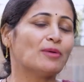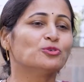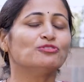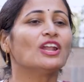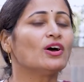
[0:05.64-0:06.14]
ఆ
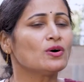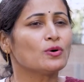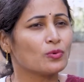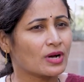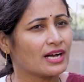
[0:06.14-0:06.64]
మూవీలో
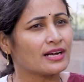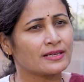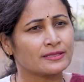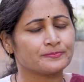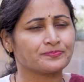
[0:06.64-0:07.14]
ఒక
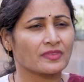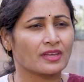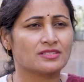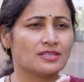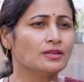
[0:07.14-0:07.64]

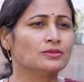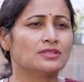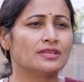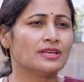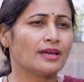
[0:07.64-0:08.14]
సీన్
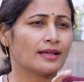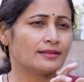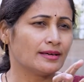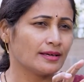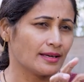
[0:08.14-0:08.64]
ఉంది
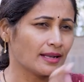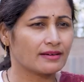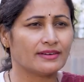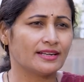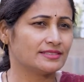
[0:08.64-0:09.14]
అదే
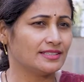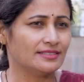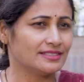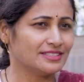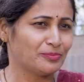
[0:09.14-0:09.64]
కీలకమైన
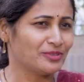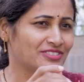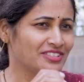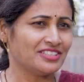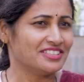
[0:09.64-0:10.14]
సీను అని
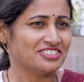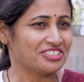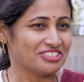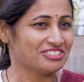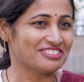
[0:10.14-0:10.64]
చెప్పేసి
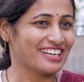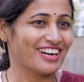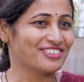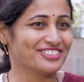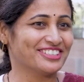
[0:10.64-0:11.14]
చిరంజీవి గారు
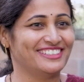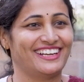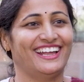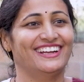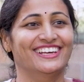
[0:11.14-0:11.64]
అంటుంటే
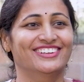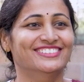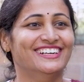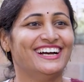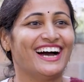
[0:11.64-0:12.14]
విన్నాను నేను
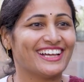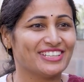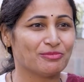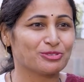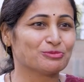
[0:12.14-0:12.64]

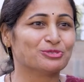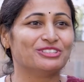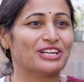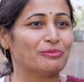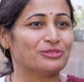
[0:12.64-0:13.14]
అదే మొత్తం
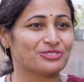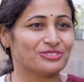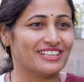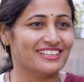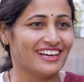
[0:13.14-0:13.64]
మూవీ
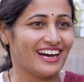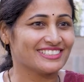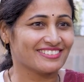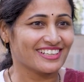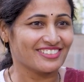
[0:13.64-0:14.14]
నడిపిస్తుందని
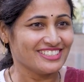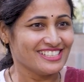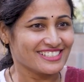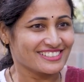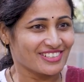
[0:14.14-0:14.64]
అదేమన్నా రివీల్
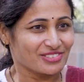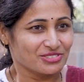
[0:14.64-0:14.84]
చేస్తారా